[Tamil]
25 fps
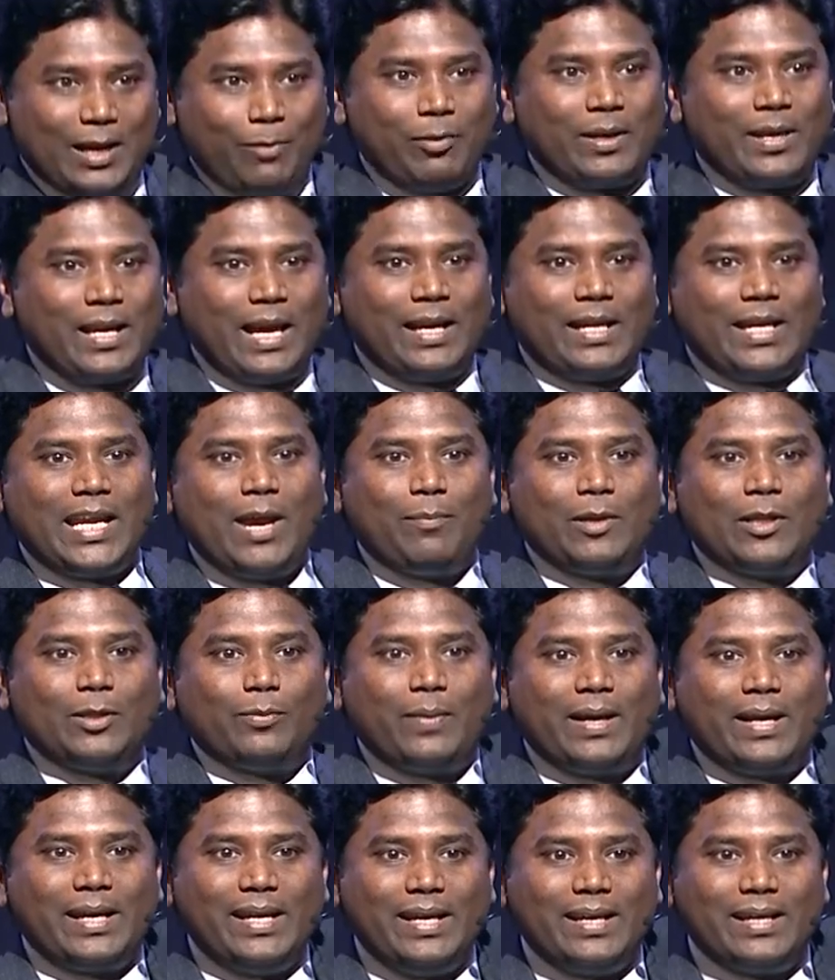நமக்கு அறியாமல்
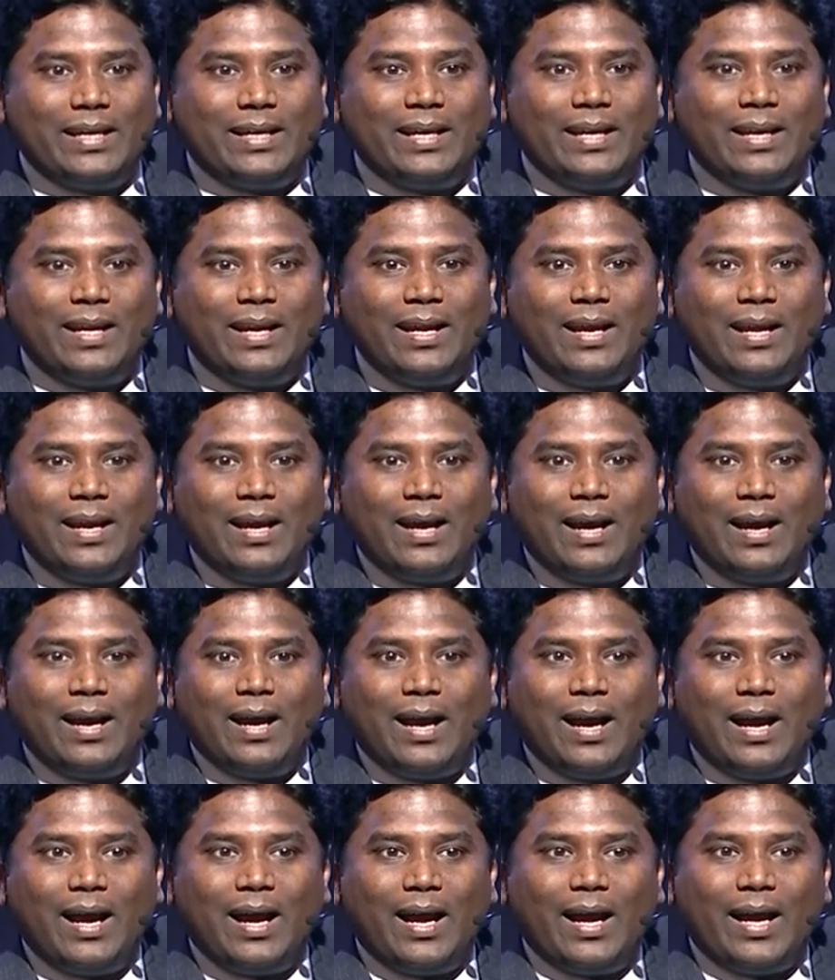அந்த மாதிரி
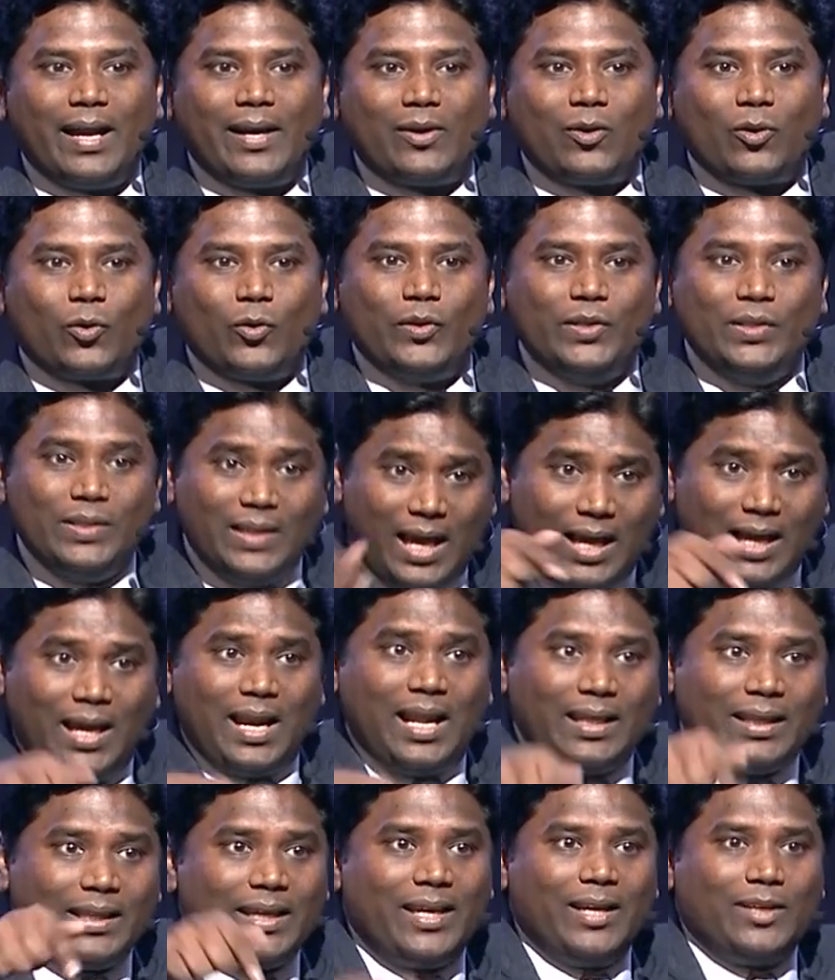ஆயிடுறோம் இந்த
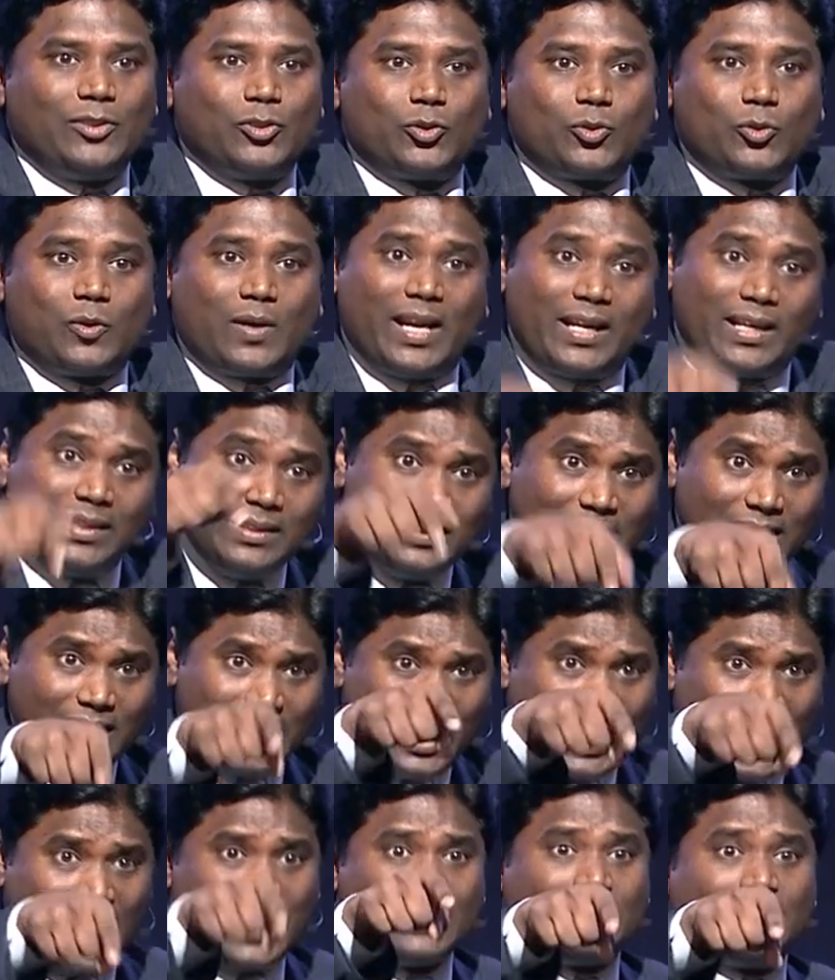அதனால தான் ஏசு சொல்கிறார் இந்த
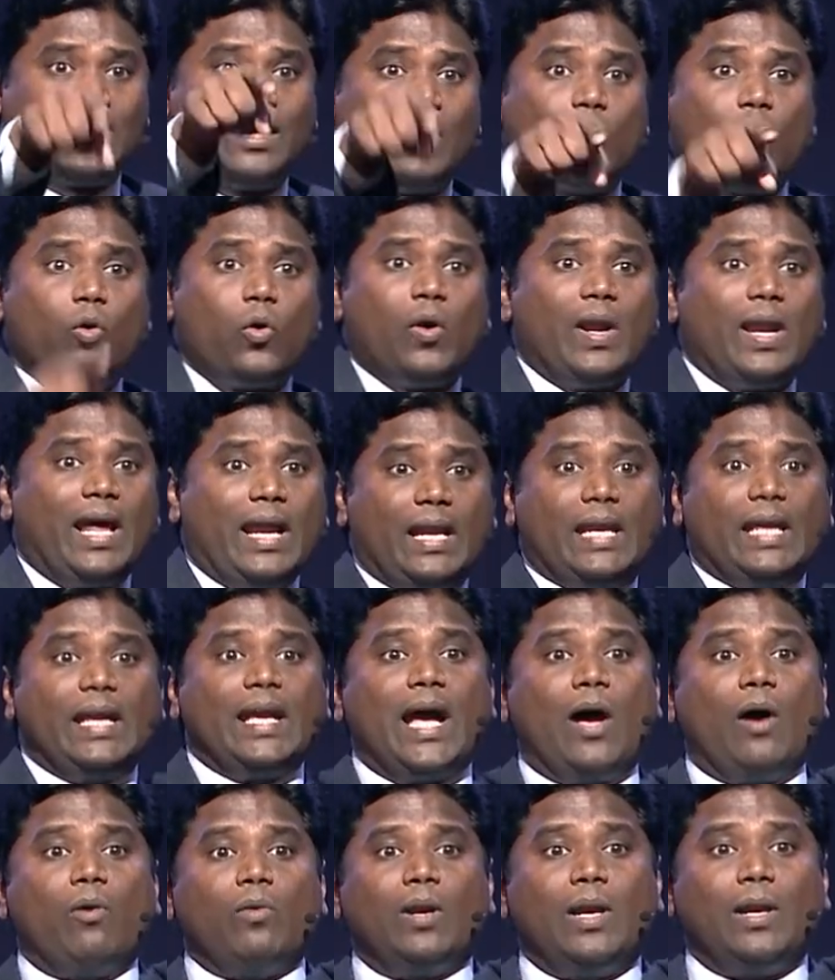நேரத்தில் கூட
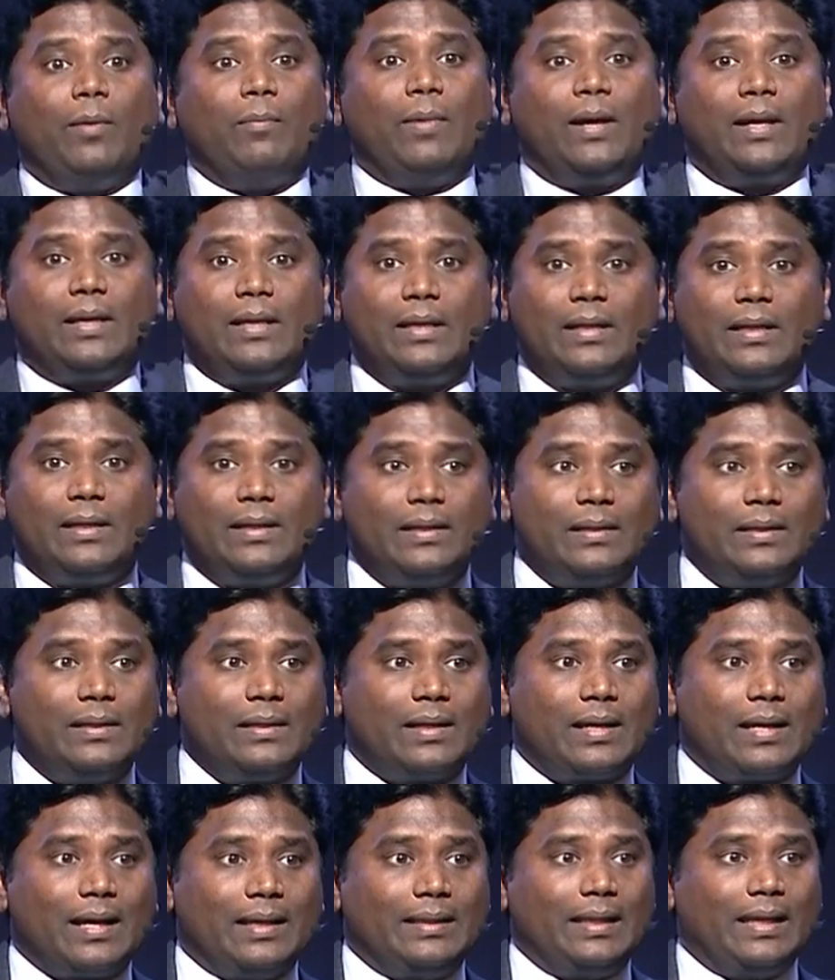நீங்கள் அவங்கள மாதிரி
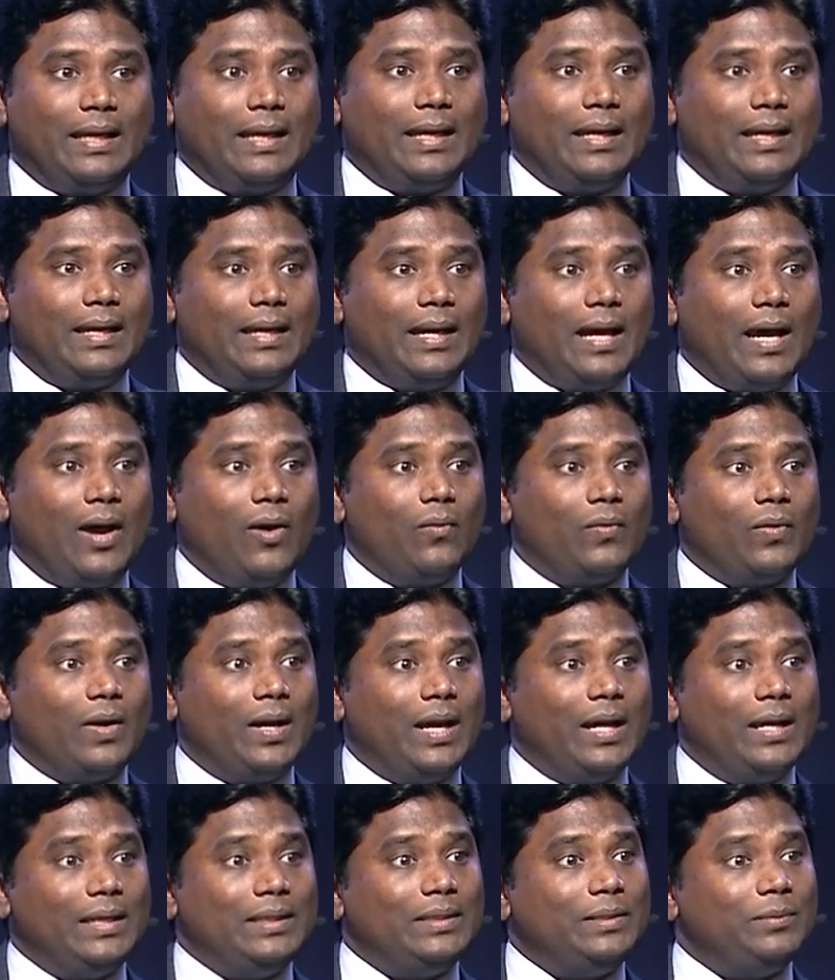இருக்காதீங்க அவங்க
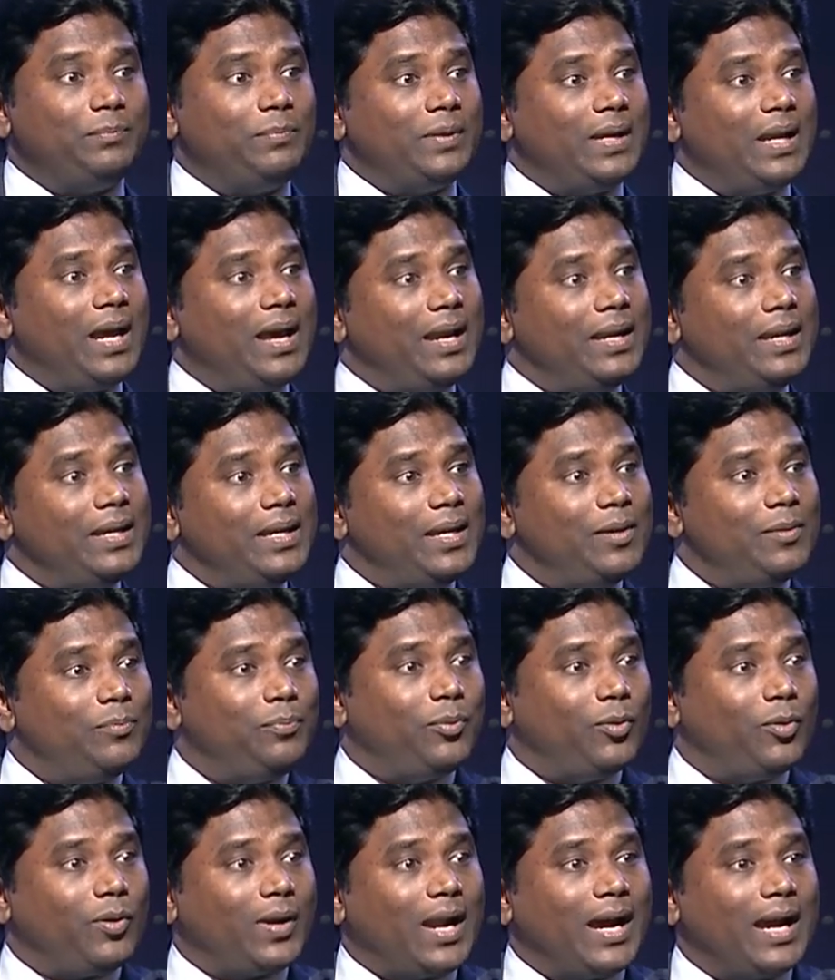இது பின்னாலேயே
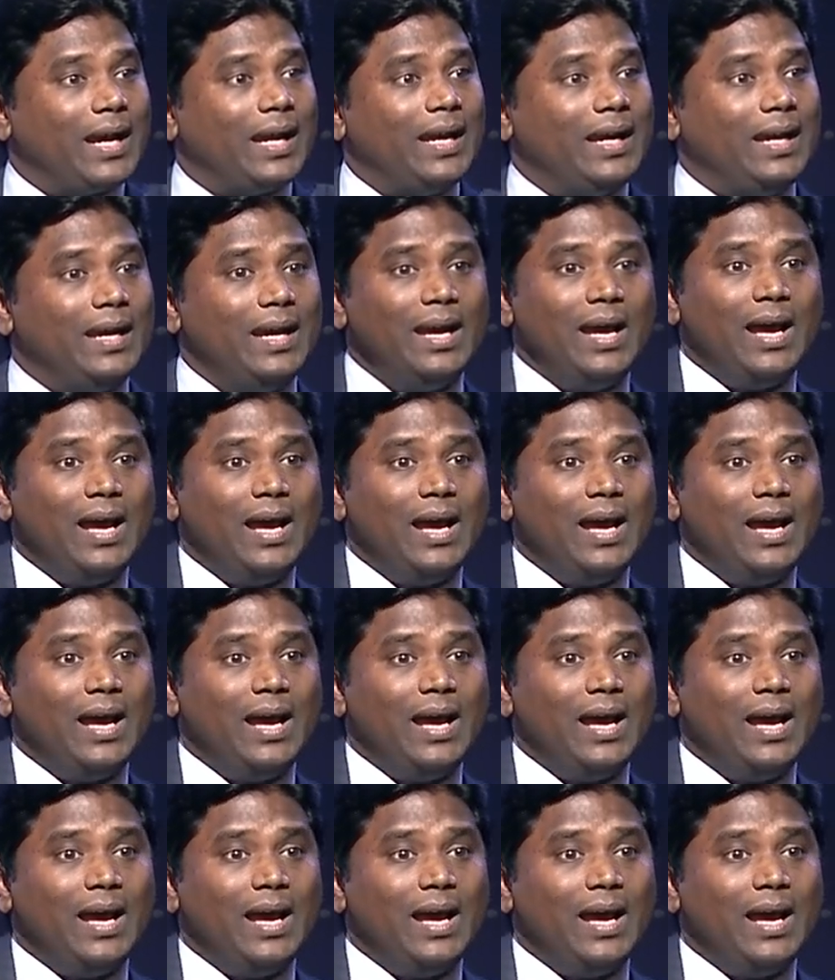போகிறாங்க